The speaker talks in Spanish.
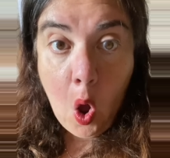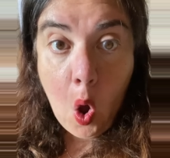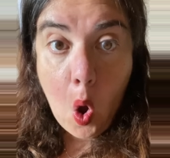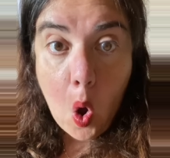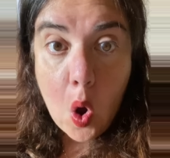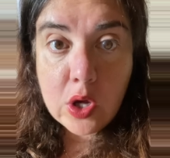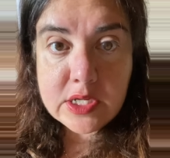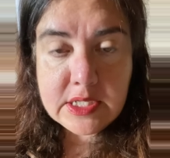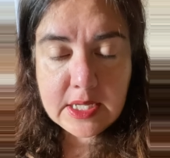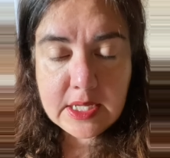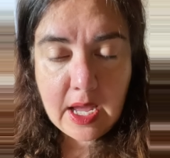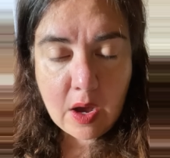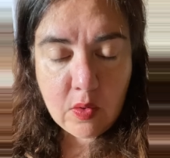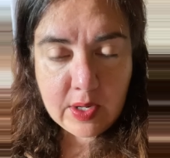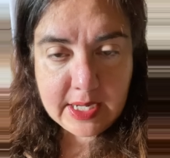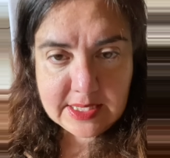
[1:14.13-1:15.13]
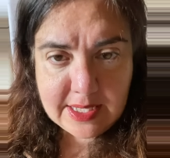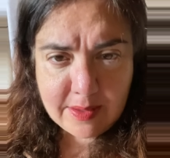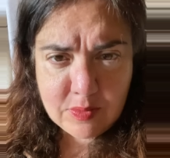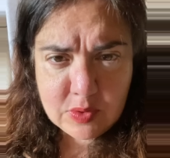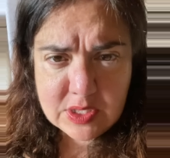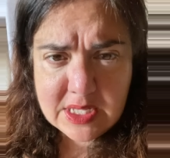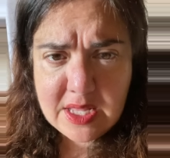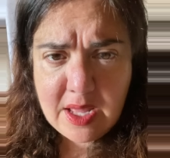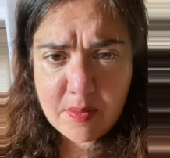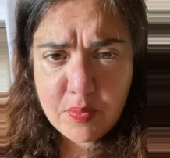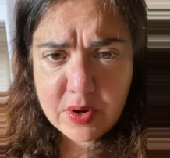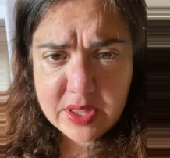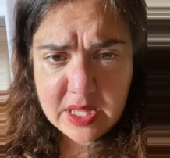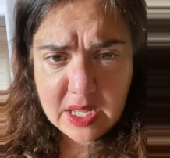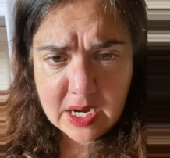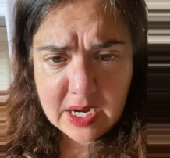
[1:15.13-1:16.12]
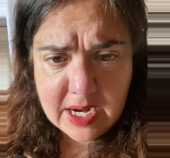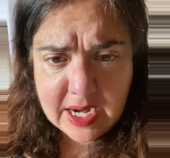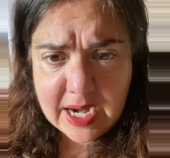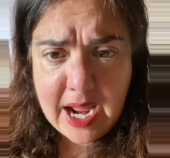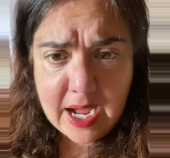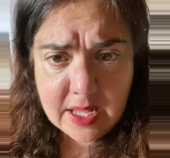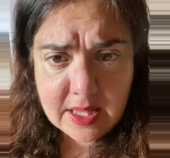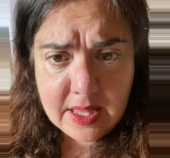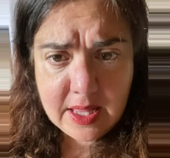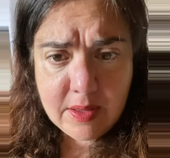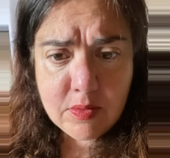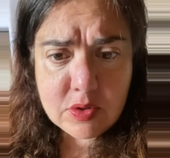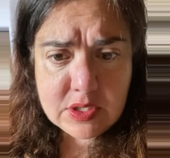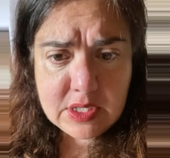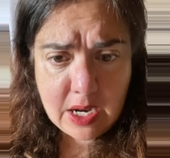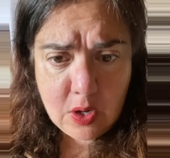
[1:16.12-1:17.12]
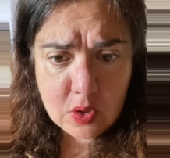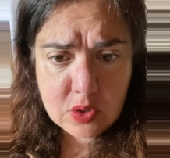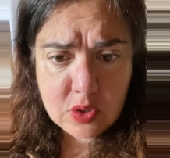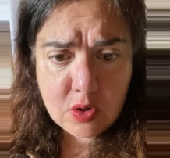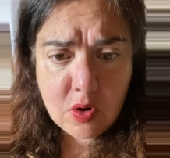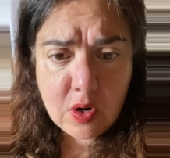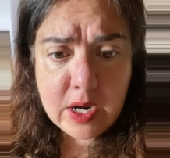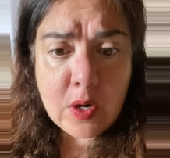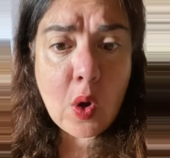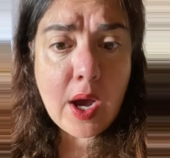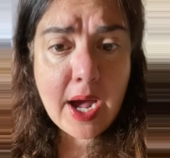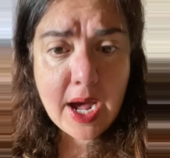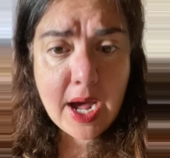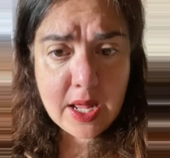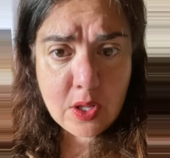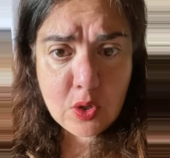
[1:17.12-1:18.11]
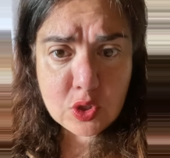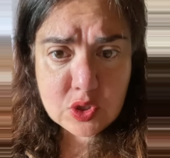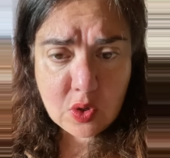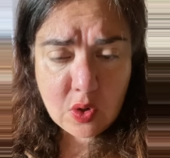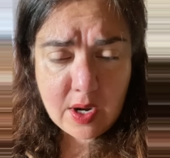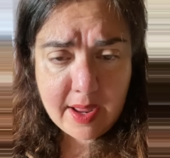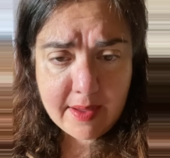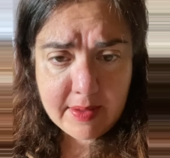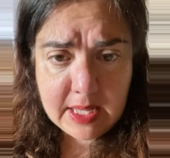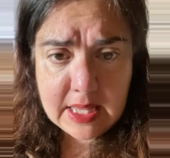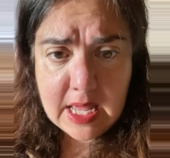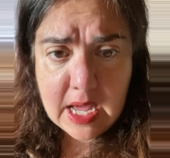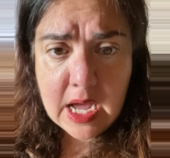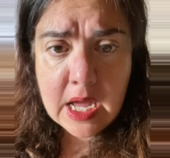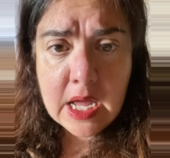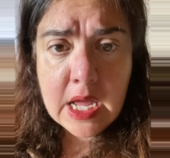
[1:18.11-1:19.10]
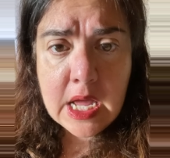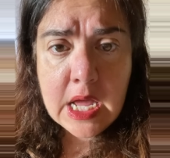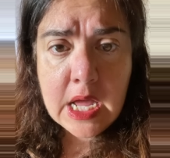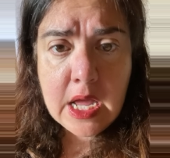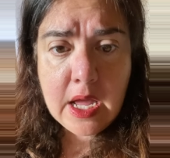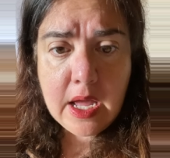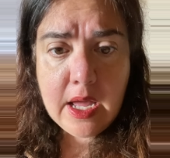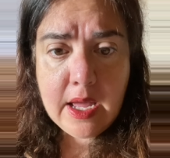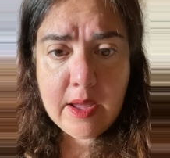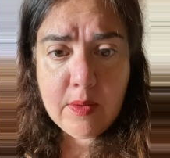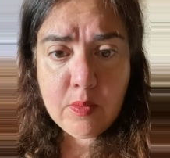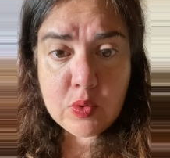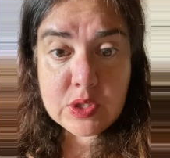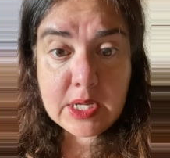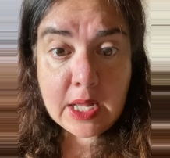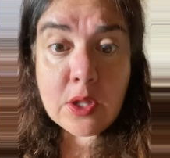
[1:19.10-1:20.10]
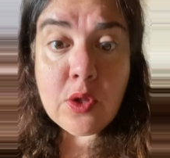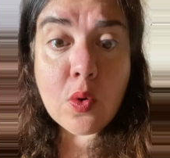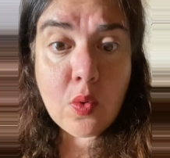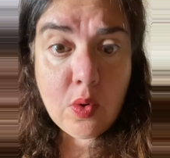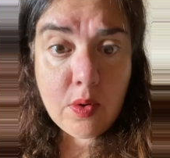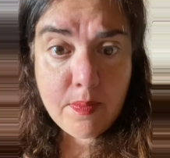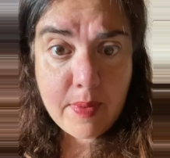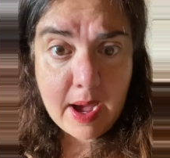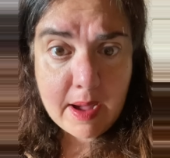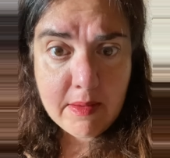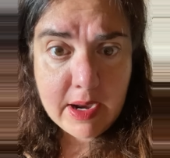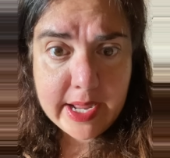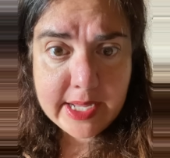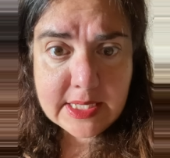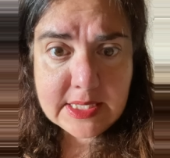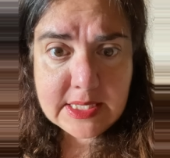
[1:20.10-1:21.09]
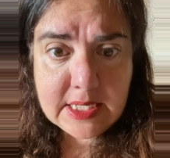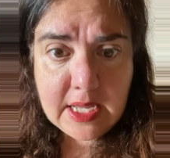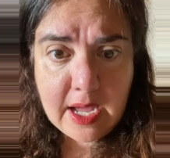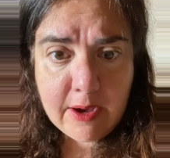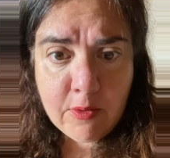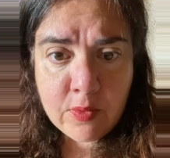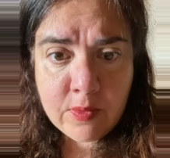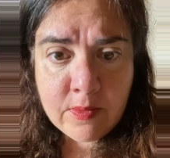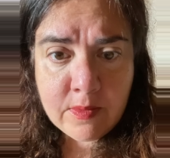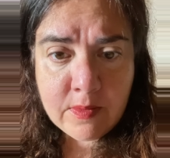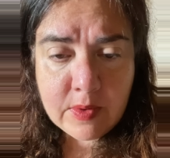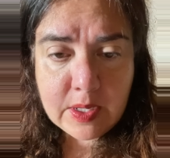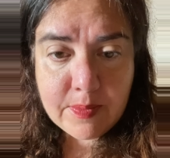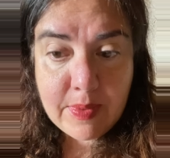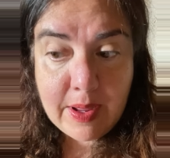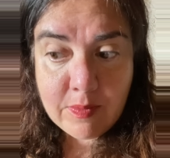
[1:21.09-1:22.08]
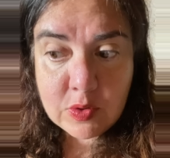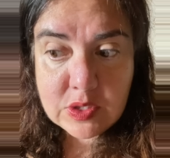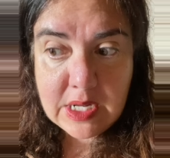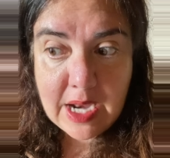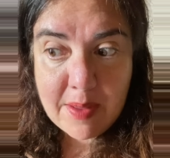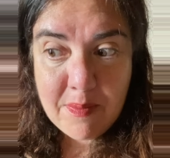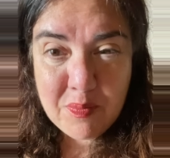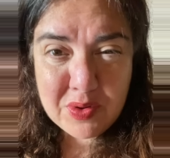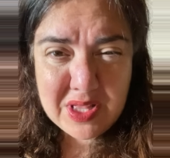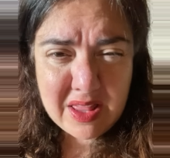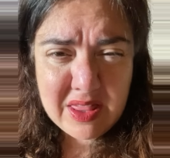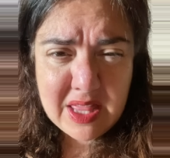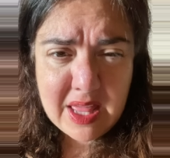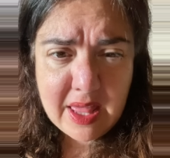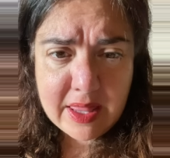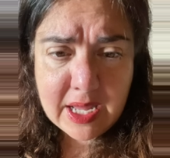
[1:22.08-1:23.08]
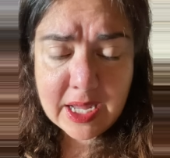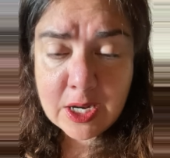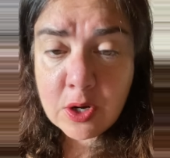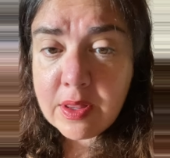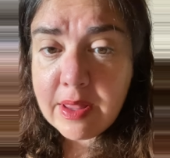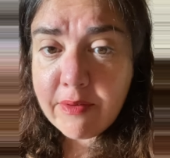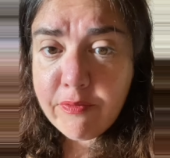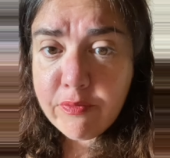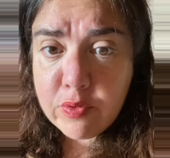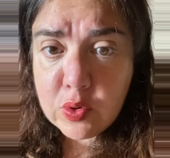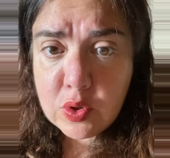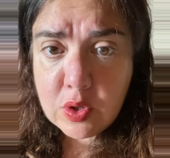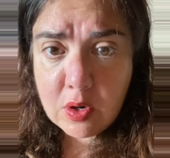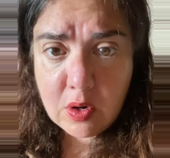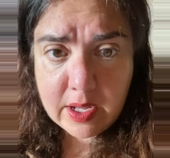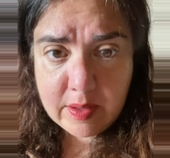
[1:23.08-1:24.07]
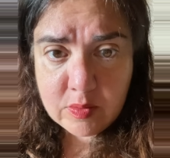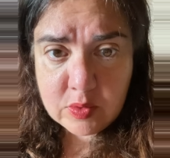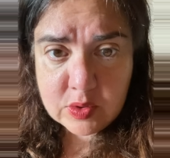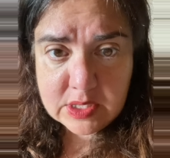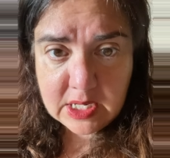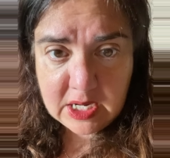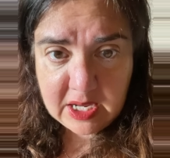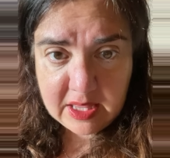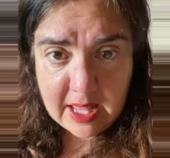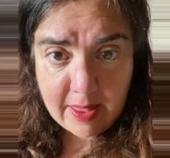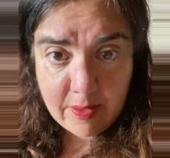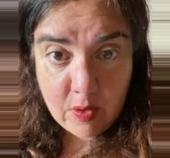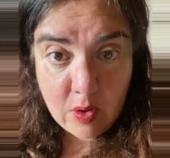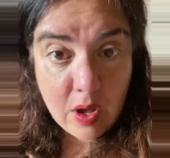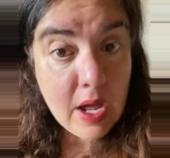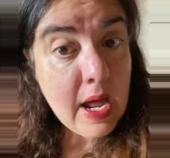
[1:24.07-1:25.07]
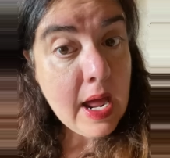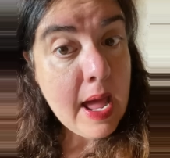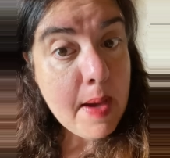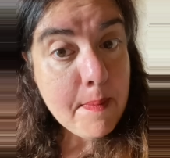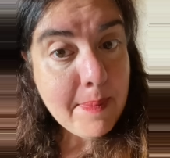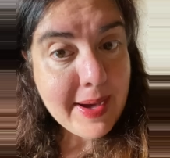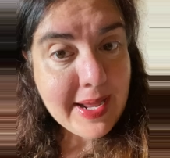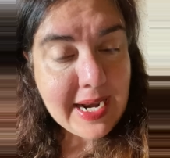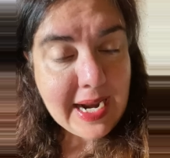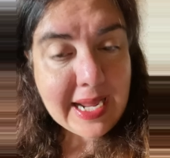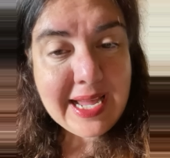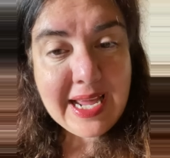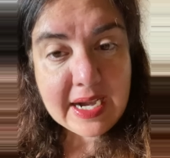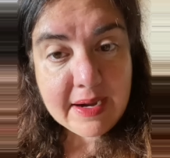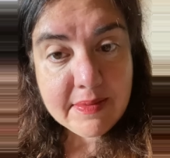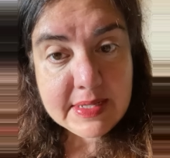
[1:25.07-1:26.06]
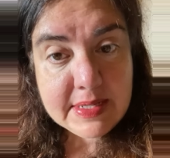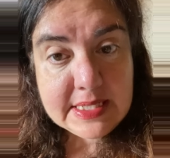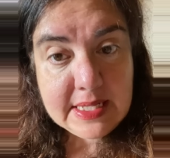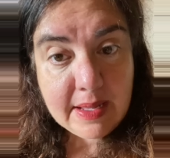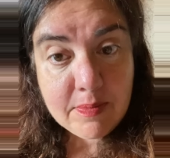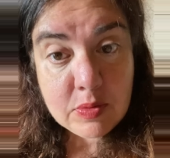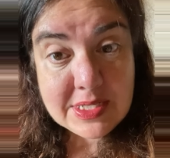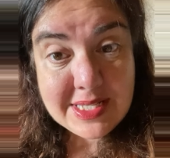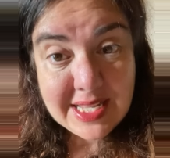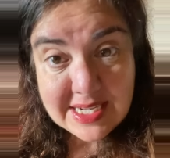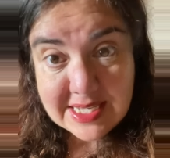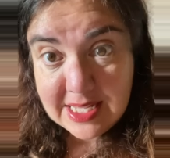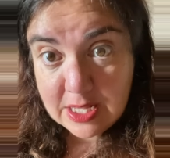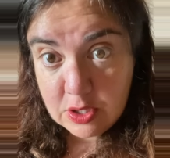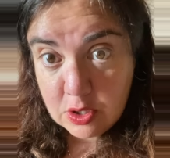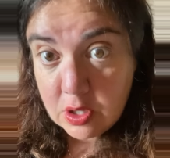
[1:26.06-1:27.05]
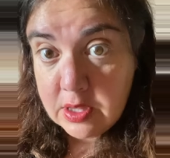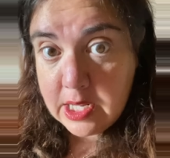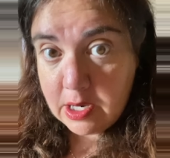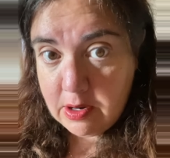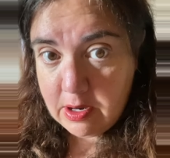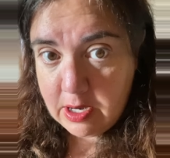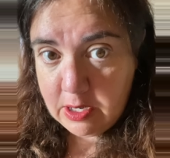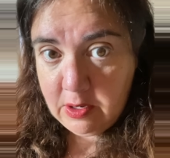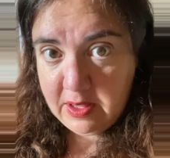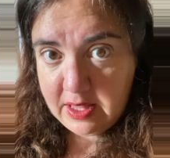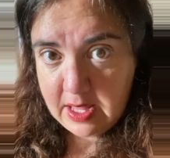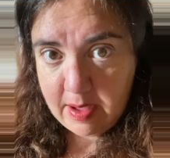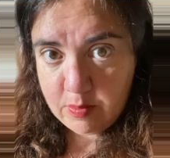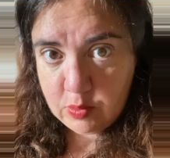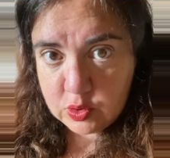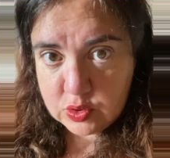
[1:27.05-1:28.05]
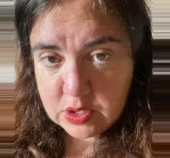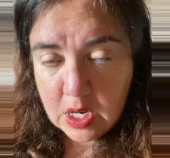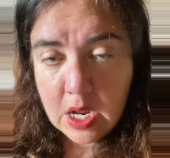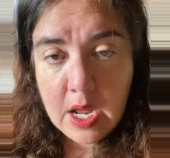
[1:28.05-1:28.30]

o si aún estamos 100% reactivos al otro, enojados con la vida, eh, buscando culpables, si aún vemos la impotencia de que no da fruto lo que hemos iniciado, para que revisemos desde dónde lo iniciamos.